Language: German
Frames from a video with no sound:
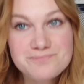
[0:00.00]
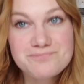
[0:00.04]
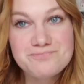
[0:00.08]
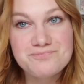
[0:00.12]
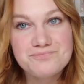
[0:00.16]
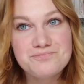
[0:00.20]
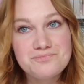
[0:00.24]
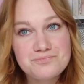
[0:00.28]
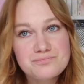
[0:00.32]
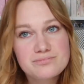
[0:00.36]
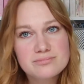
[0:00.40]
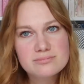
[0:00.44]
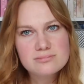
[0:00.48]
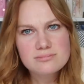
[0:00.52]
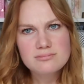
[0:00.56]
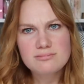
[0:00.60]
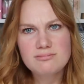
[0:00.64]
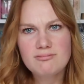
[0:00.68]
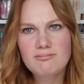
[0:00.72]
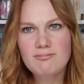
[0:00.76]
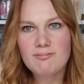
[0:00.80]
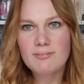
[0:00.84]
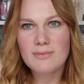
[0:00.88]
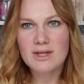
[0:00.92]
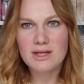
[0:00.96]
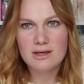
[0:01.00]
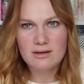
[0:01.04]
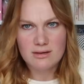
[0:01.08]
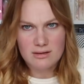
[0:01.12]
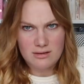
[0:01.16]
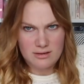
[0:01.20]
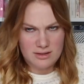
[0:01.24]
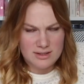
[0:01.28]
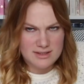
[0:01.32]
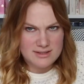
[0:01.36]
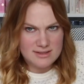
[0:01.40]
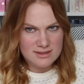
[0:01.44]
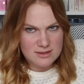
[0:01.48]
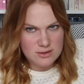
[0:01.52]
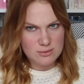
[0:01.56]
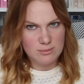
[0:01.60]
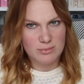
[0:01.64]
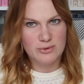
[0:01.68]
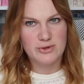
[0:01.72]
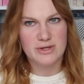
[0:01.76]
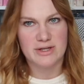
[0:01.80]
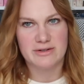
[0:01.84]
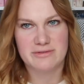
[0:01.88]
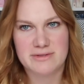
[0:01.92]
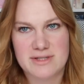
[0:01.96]
Oh, ich sitze so
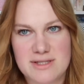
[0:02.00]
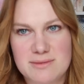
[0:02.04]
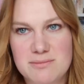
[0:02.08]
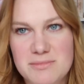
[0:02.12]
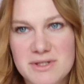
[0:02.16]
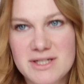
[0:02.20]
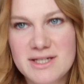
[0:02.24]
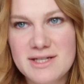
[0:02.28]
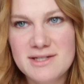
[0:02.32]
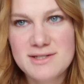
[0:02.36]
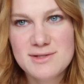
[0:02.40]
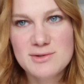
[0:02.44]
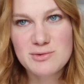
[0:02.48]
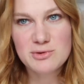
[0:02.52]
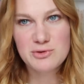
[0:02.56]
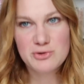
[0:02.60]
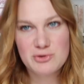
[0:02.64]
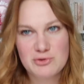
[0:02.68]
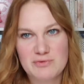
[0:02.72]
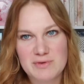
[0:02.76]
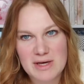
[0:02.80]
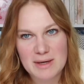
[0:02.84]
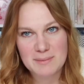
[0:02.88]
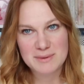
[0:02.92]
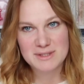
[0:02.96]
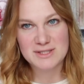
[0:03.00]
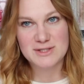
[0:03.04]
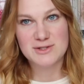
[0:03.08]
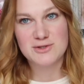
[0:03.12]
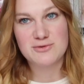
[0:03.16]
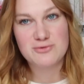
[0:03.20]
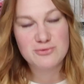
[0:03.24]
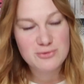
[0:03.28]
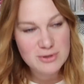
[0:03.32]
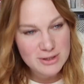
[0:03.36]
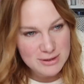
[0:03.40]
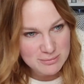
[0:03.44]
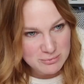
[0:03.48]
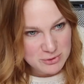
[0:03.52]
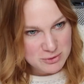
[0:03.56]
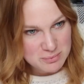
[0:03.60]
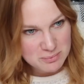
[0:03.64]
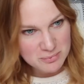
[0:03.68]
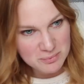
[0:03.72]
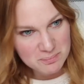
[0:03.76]
blöd auf diesem Kissen und irgendwie habe ich das Gefühl, ich muss